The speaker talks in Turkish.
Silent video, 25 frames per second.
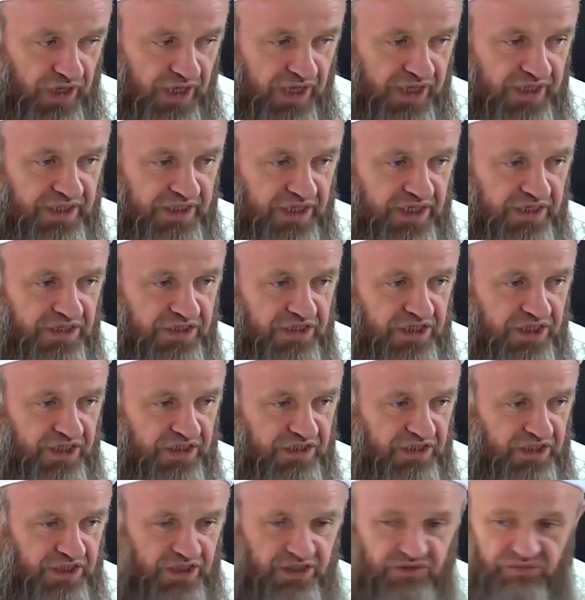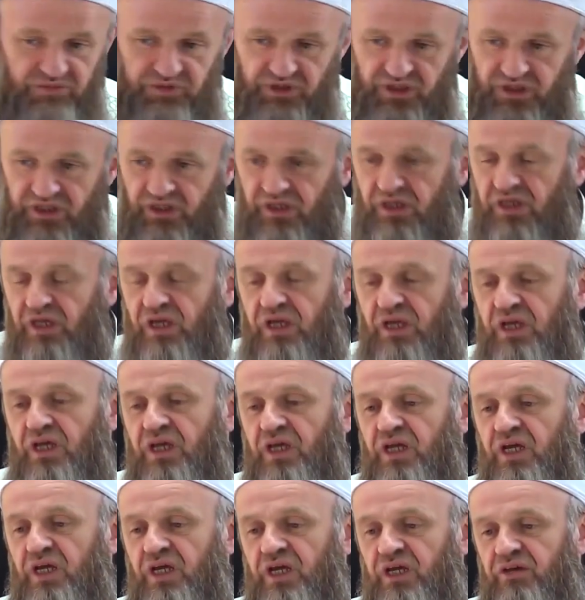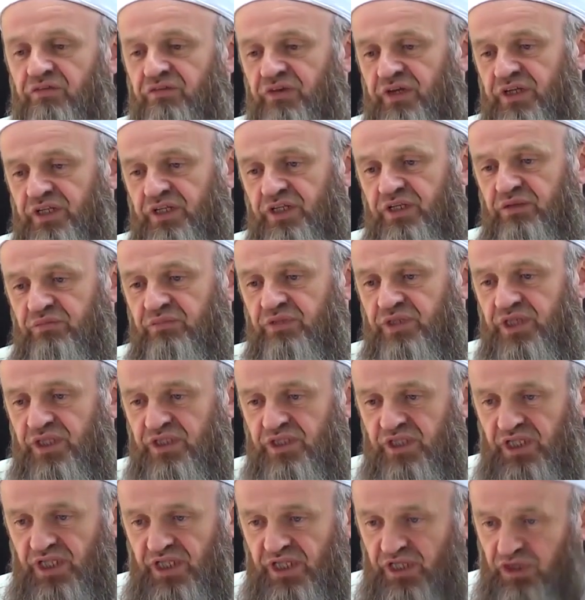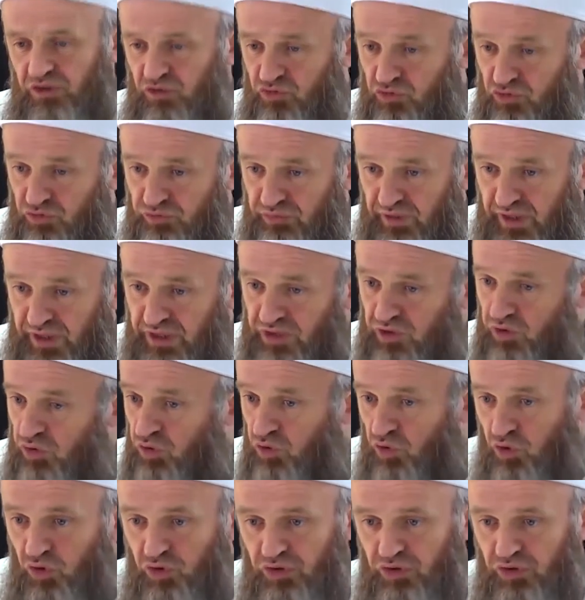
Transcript: Aynen kedi gibi efendim kedilere kurban.